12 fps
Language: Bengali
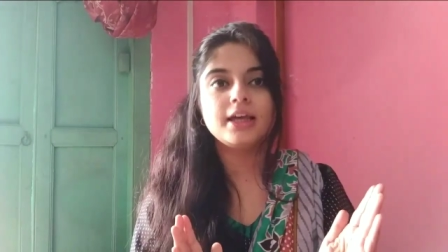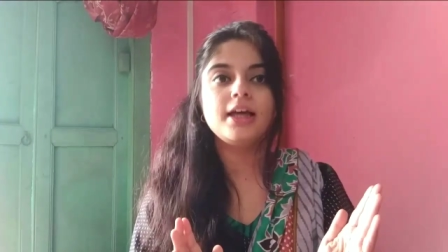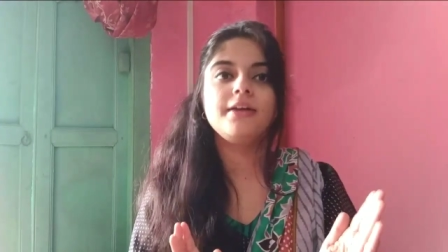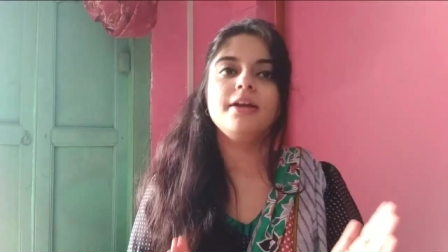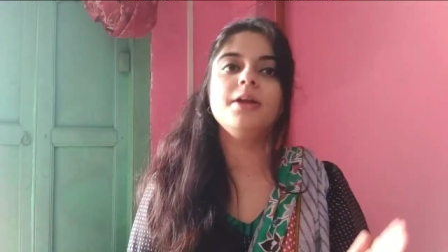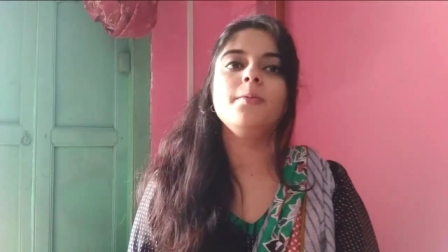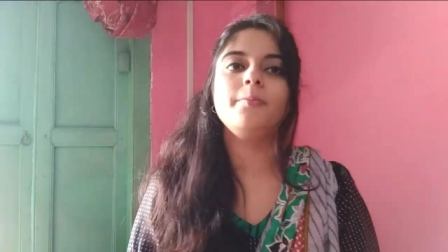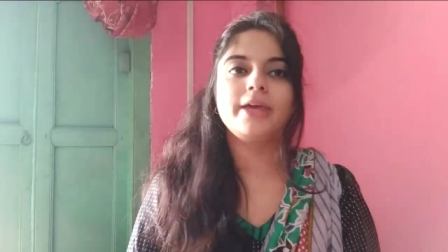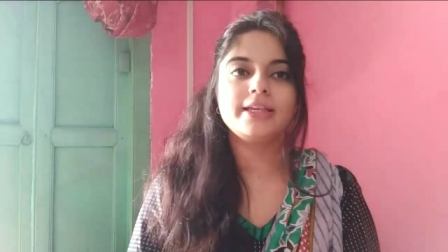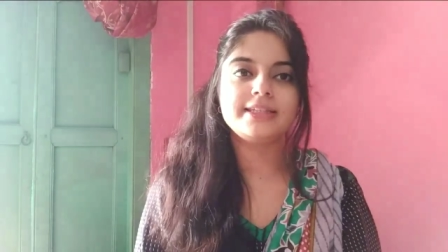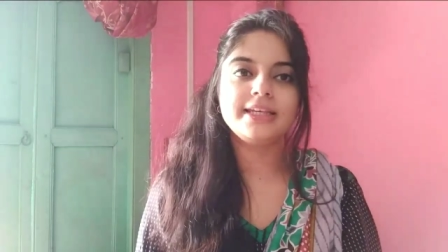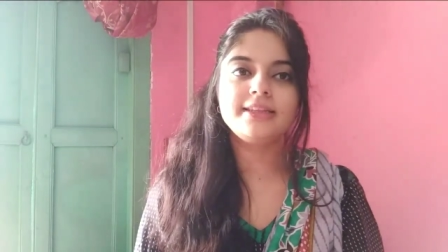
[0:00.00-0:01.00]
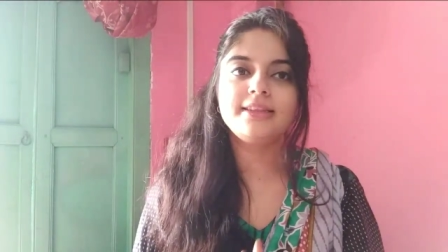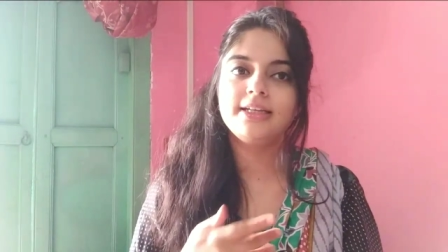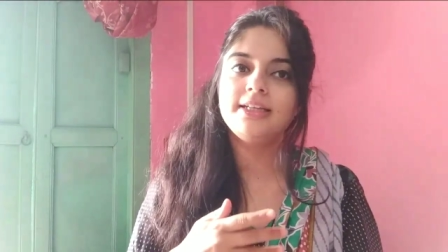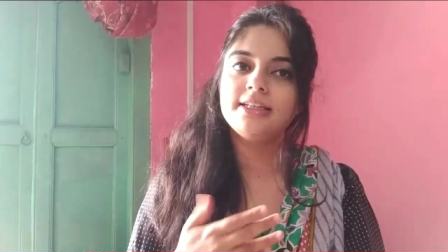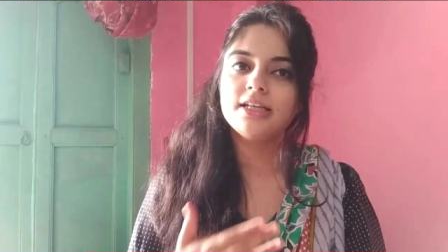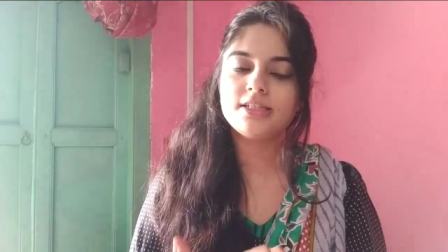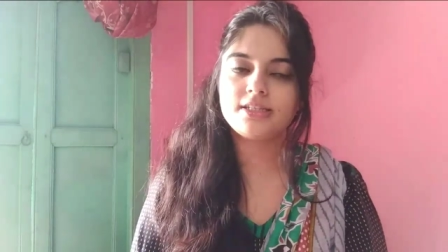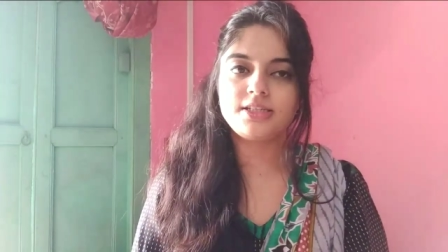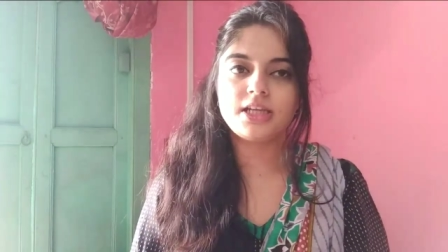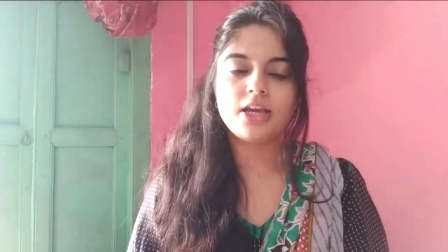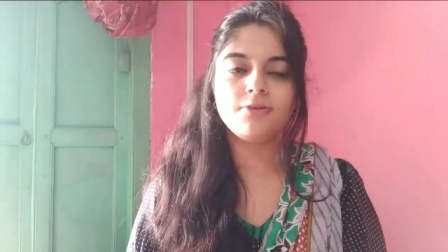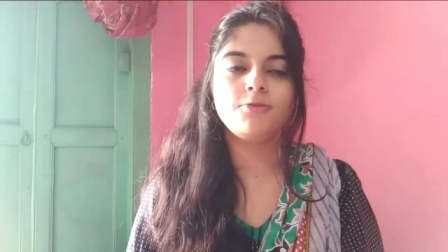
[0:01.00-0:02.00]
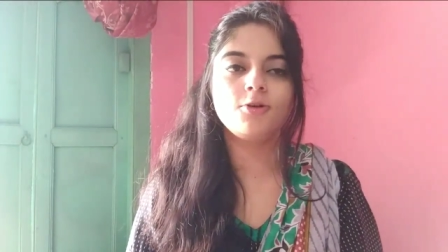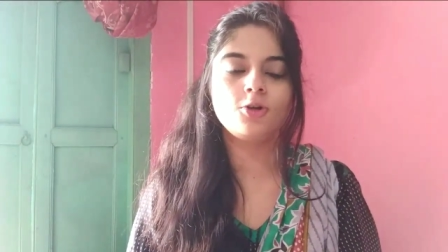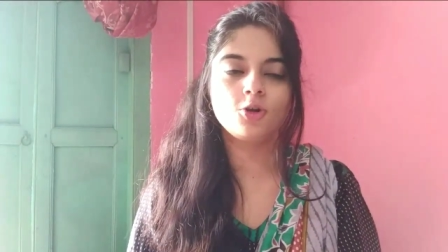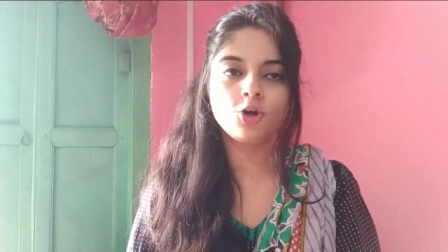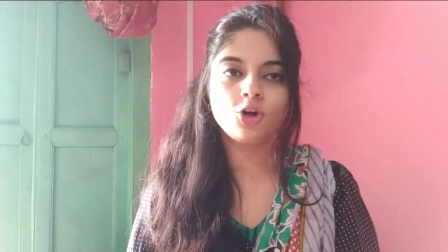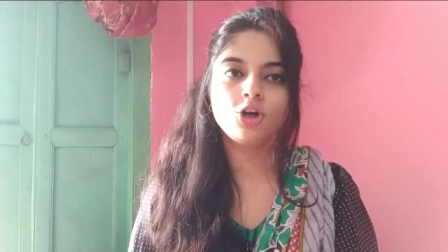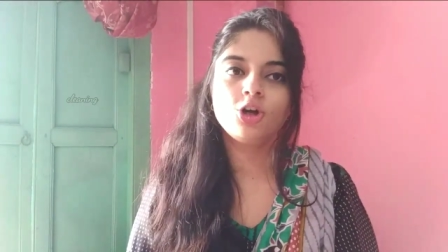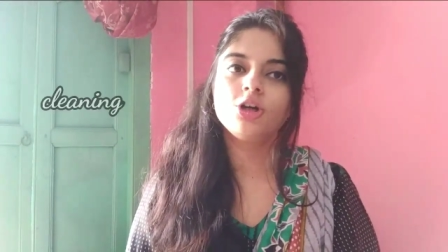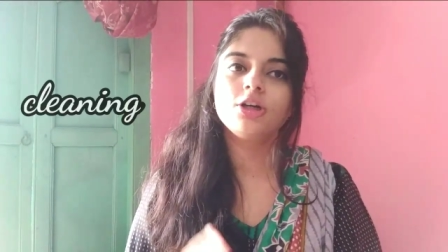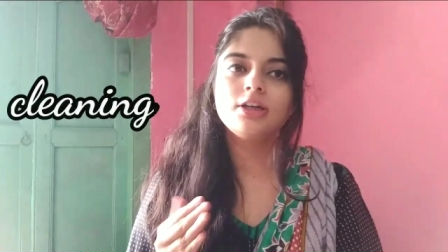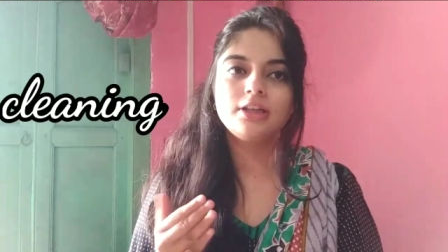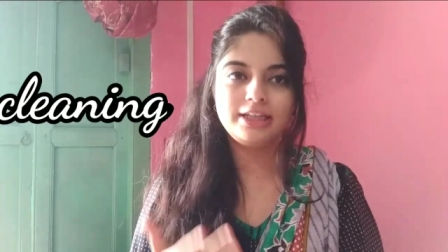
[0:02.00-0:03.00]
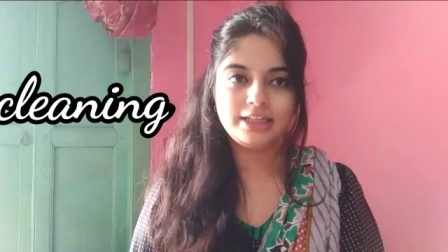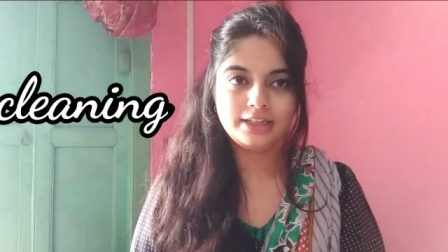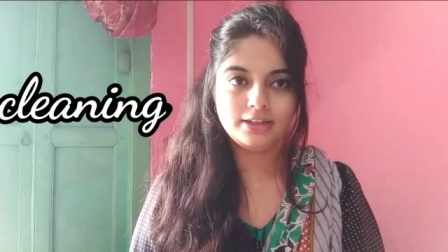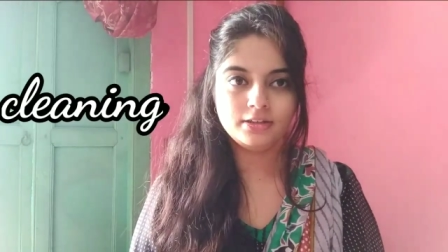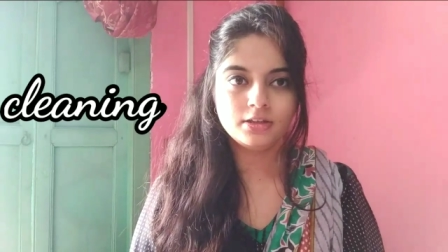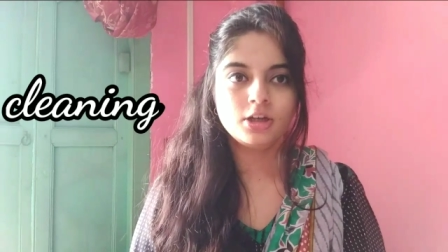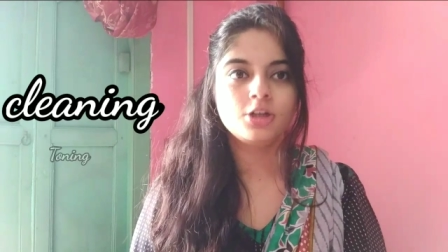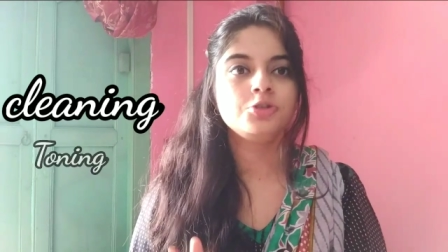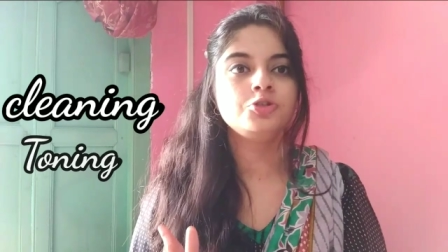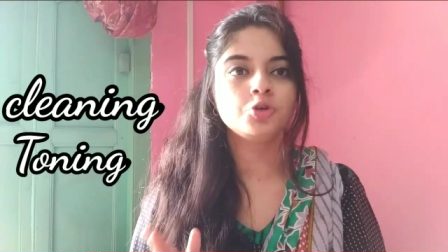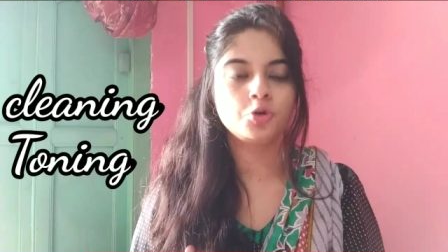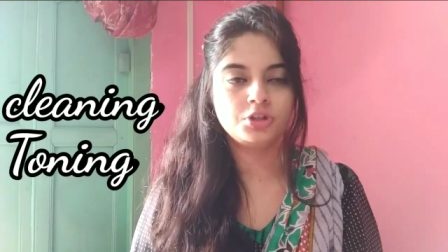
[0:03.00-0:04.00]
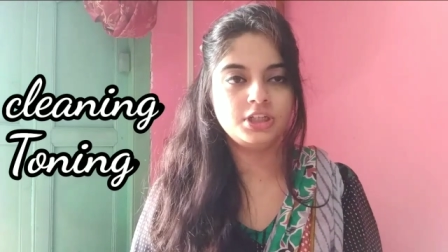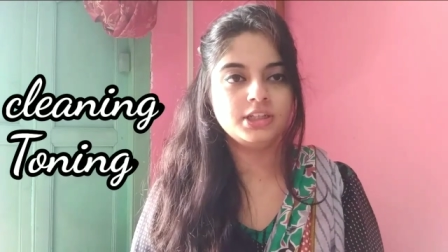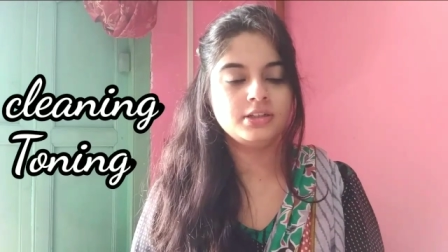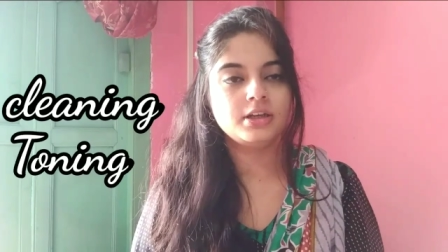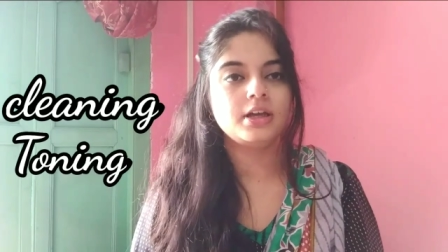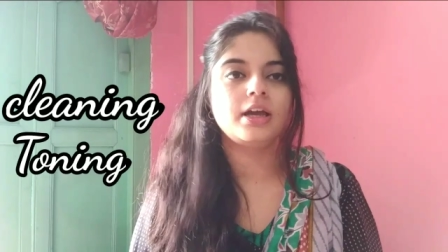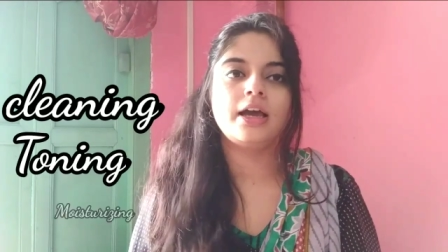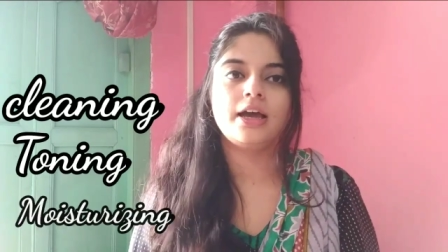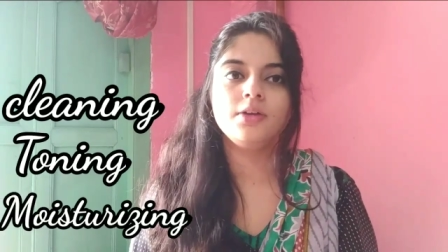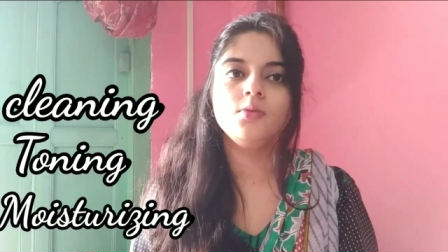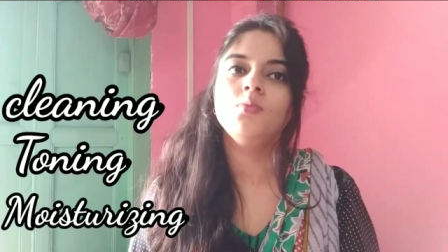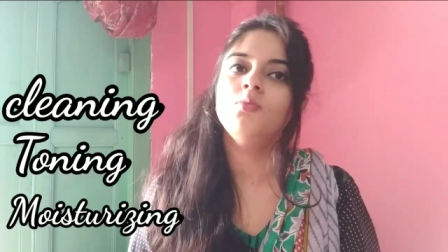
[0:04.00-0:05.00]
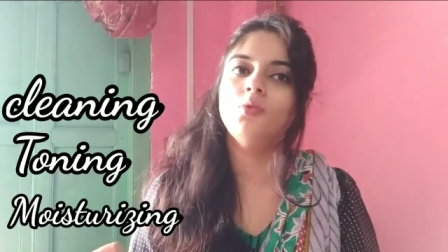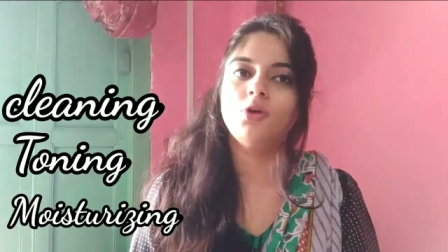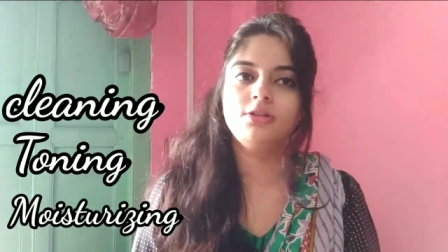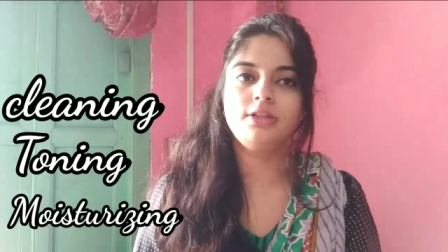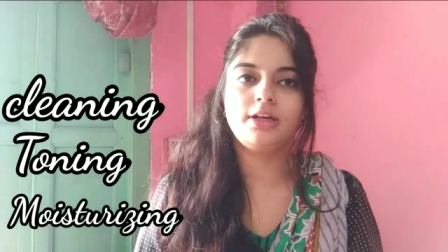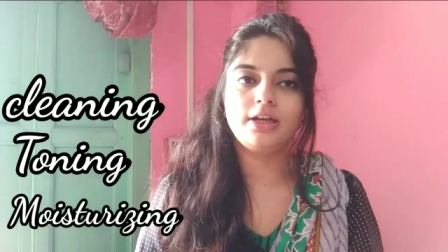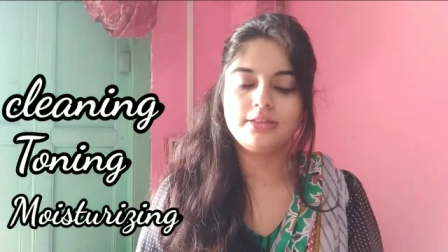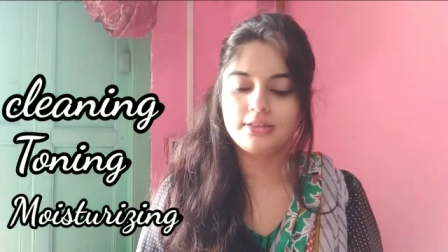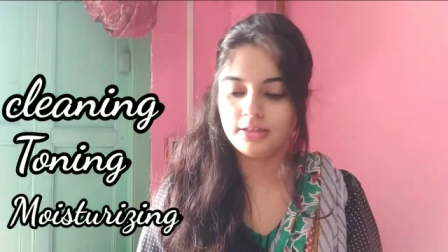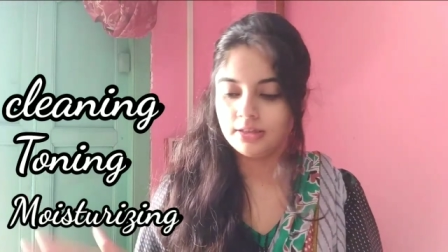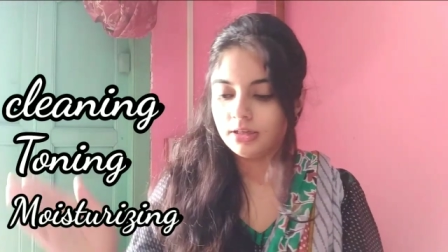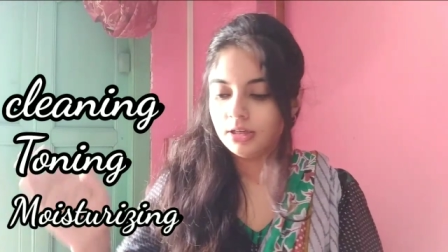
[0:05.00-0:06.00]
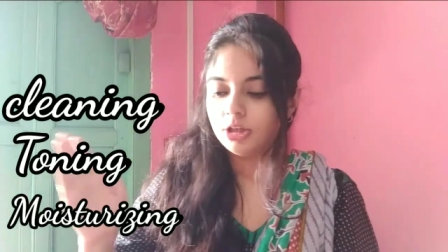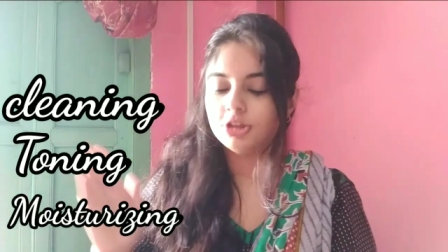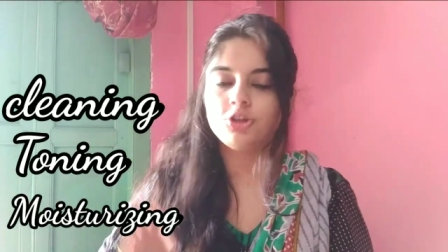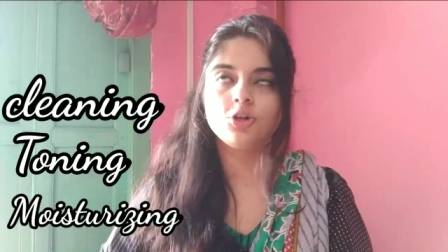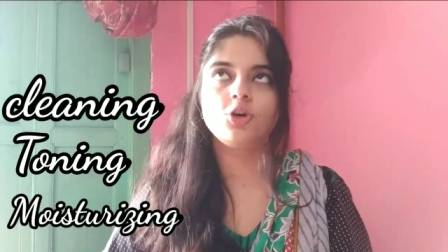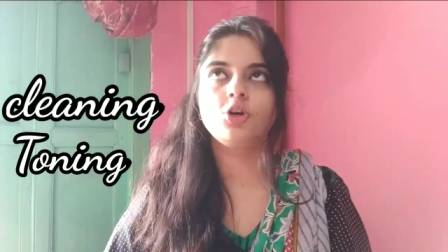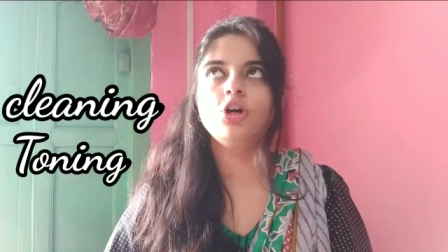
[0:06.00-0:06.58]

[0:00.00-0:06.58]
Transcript: কেয়ারের বেসিক তিনটে স্টেপ হলো ক্লিনিং টোনিং অ্যান্ড ময়শ্চারাইজিং তো